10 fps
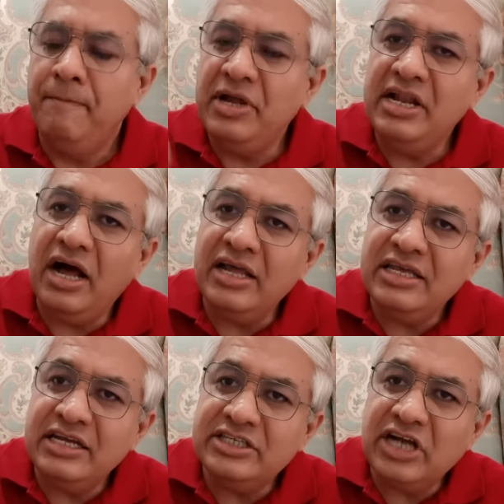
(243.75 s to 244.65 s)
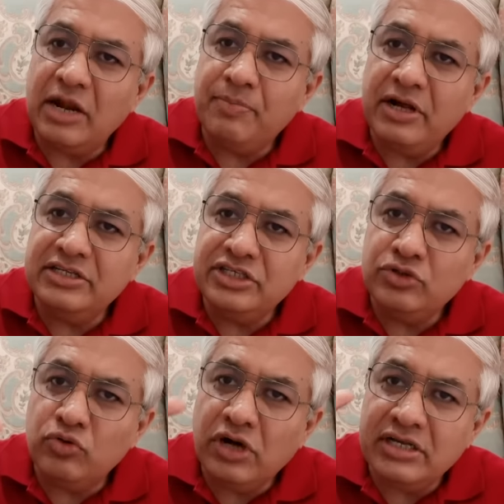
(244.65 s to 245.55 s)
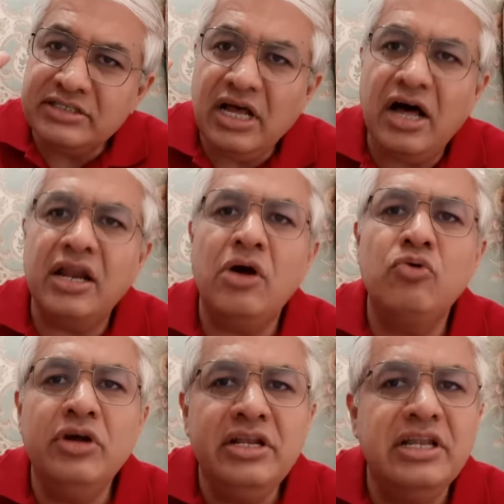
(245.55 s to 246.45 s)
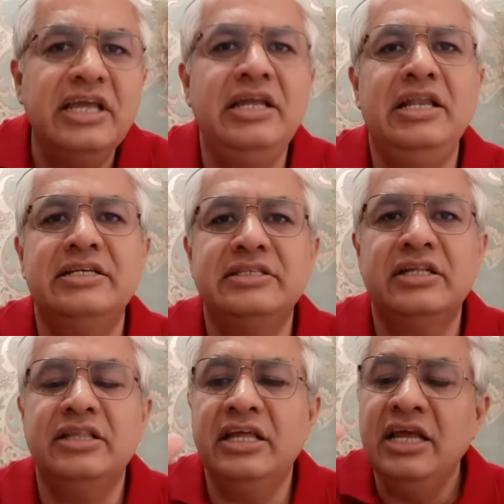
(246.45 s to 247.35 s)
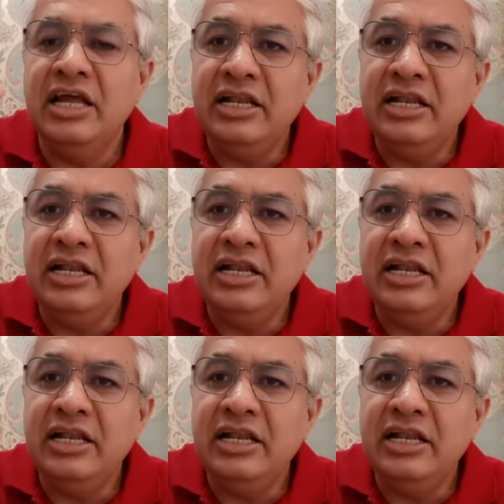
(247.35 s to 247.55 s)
बिना ये चार पांच चीज़ों का सहारा हुए नहीं ले सकते